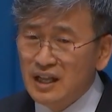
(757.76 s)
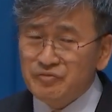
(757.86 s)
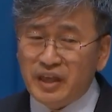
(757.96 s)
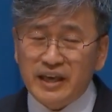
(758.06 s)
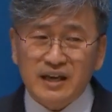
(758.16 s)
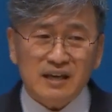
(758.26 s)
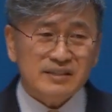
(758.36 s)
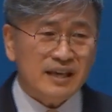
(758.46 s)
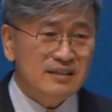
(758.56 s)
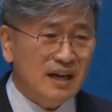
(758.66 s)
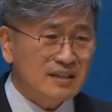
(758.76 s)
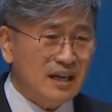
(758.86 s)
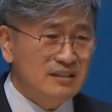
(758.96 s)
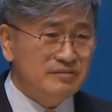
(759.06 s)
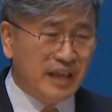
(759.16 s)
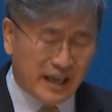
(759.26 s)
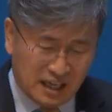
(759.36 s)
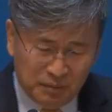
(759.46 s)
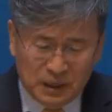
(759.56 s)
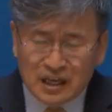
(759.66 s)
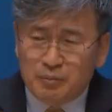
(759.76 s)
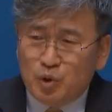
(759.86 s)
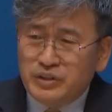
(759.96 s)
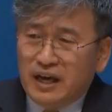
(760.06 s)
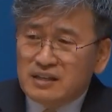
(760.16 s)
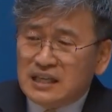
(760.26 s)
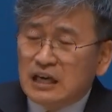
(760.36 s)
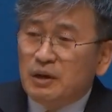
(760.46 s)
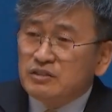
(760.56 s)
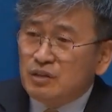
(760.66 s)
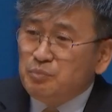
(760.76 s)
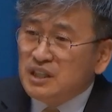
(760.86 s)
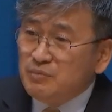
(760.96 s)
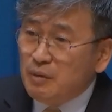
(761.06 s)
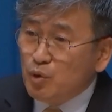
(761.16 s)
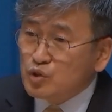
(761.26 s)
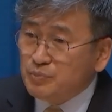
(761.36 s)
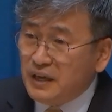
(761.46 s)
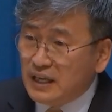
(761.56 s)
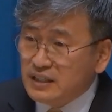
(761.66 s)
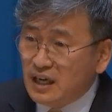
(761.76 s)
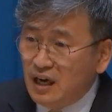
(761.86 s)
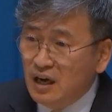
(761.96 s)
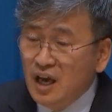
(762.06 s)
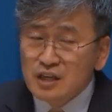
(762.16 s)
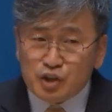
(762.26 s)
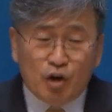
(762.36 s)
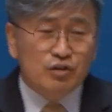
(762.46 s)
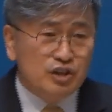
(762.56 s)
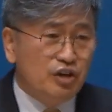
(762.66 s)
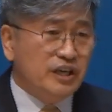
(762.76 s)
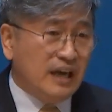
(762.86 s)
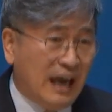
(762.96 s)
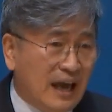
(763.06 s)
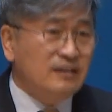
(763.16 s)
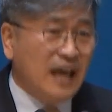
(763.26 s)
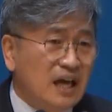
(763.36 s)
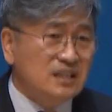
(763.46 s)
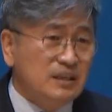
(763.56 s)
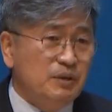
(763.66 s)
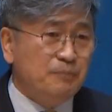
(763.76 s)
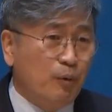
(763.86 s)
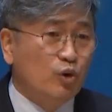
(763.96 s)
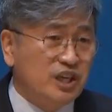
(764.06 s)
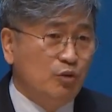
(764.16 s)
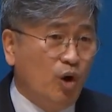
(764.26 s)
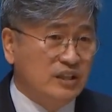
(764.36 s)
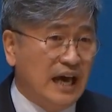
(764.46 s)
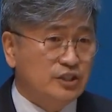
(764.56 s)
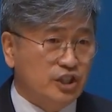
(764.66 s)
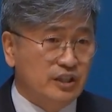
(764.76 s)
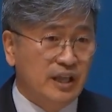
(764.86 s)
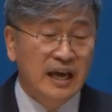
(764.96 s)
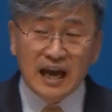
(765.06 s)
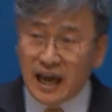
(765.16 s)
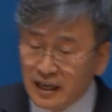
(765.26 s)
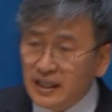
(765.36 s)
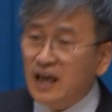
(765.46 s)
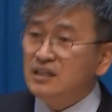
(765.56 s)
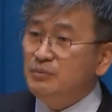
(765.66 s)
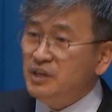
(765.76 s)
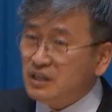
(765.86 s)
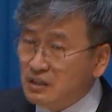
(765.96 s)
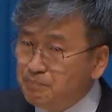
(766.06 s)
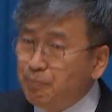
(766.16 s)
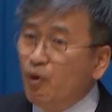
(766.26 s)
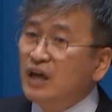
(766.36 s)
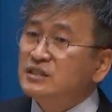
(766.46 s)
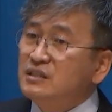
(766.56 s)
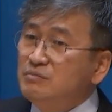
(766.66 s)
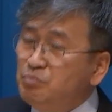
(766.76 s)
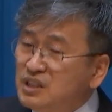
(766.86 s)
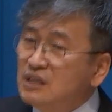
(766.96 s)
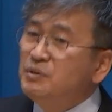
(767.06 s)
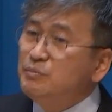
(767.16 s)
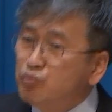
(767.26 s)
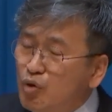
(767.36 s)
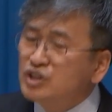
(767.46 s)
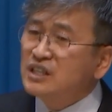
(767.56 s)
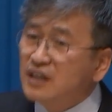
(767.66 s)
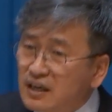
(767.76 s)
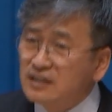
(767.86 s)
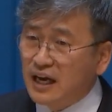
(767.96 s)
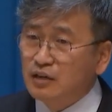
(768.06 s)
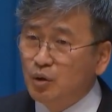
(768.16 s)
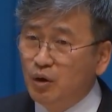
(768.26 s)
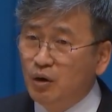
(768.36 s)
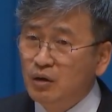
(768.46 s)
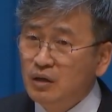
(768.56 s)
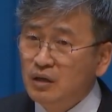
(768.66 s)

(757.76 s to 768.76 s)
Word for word: 내가 생각하는, 내가 바라보고 내가 살아왔던 믿음의 모습이 아니라 성경이 하나님이 보기 원하시는, 하나님이 기뻐하시는 믿음이 무엇인가를 알고